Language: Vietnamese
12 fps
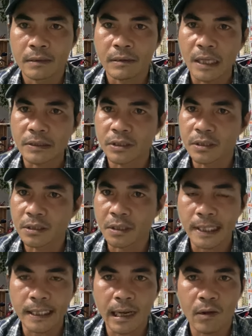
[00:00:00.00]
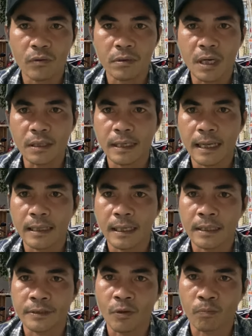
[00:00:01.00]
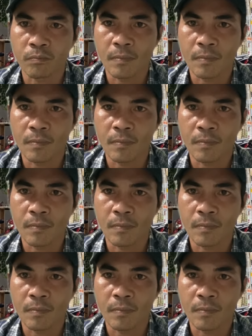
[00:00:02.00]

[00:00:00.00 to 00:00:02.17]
anh chửi những cái câu rất là là nhục